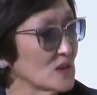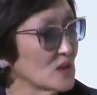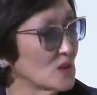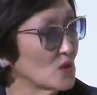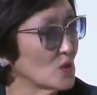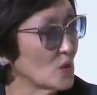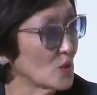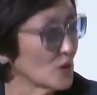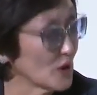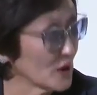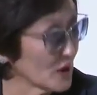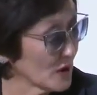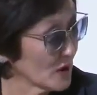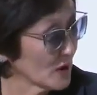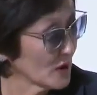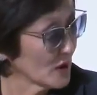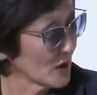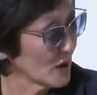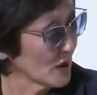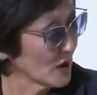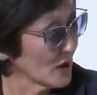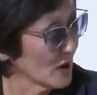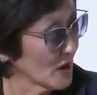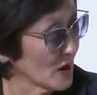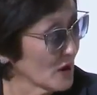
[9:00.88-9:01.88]
территории.
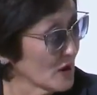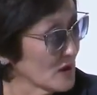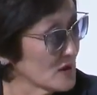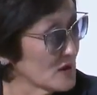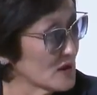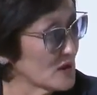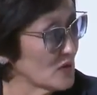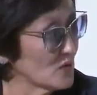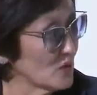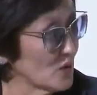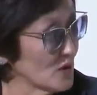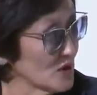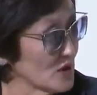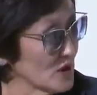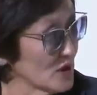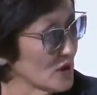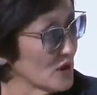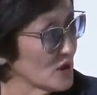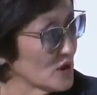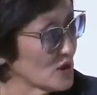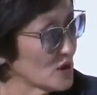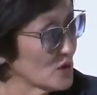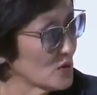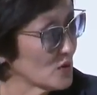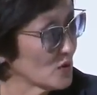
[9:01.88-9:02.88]
Сегодня
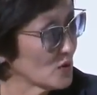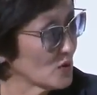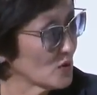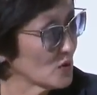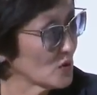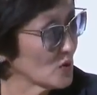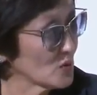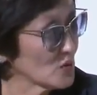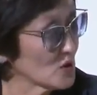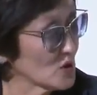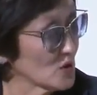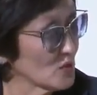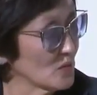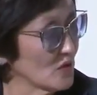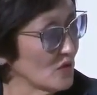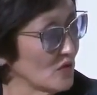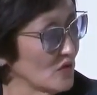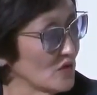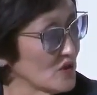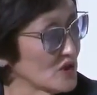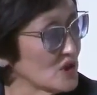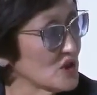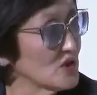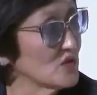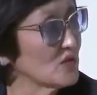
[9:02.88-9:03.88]
речь идет о том, что мы
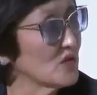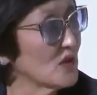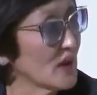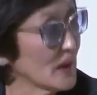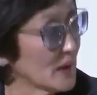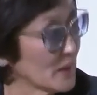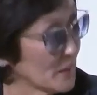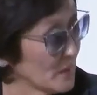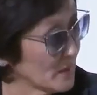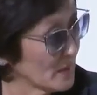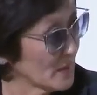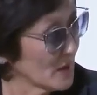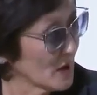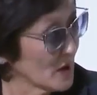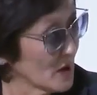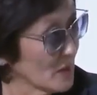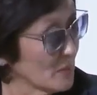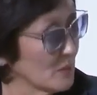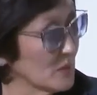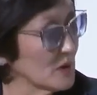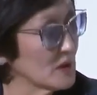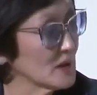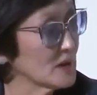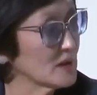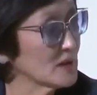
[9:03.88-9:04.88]
выживаем.
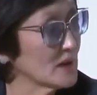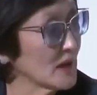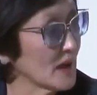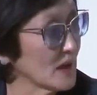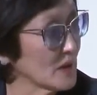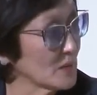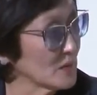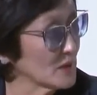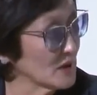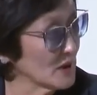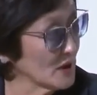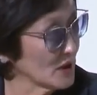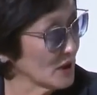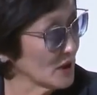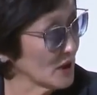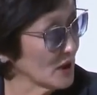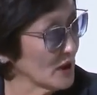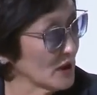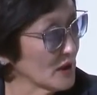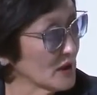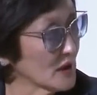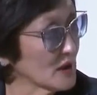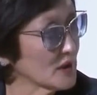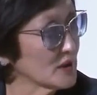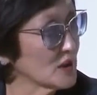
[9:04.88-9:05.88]
Мы латаем
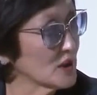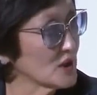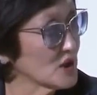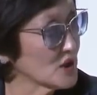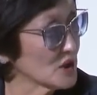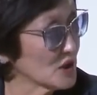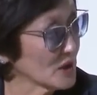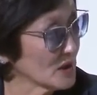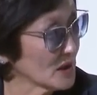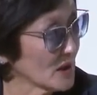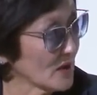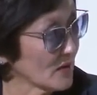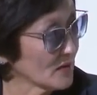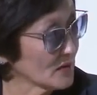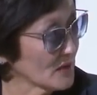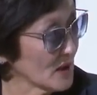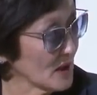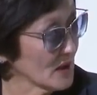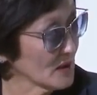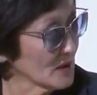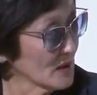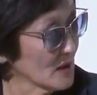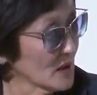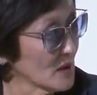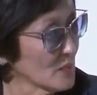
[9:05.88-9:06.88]
дырки и как Тришкин
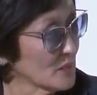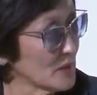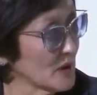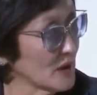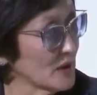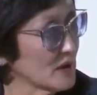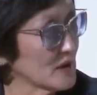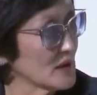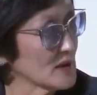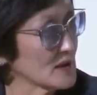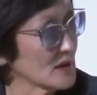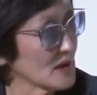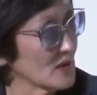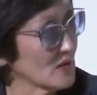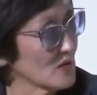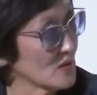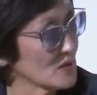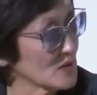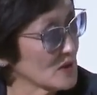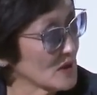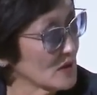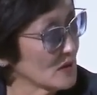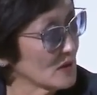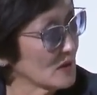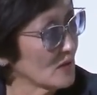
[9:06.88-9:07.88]
кафтан
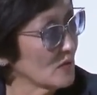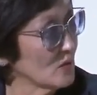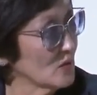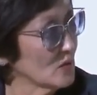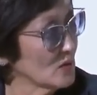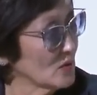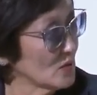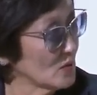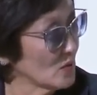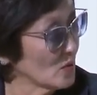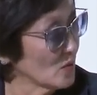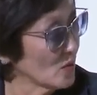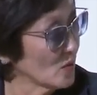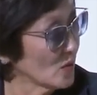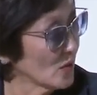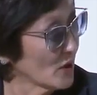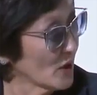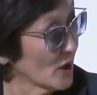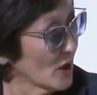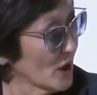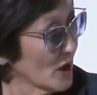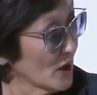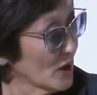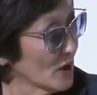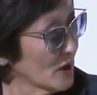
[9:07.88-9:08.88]
перетаскиваем с одного на
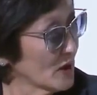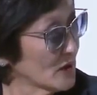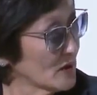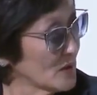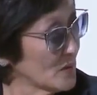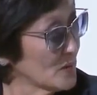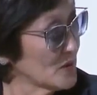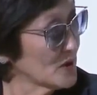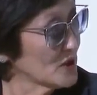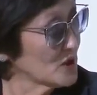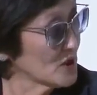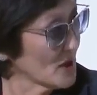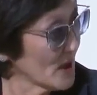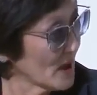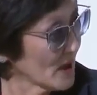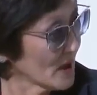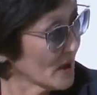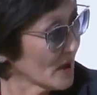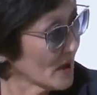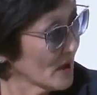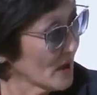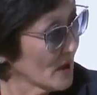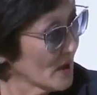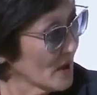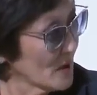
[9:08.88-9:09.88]
другое. И это
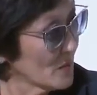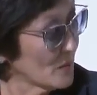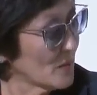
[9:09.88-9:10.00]
печально.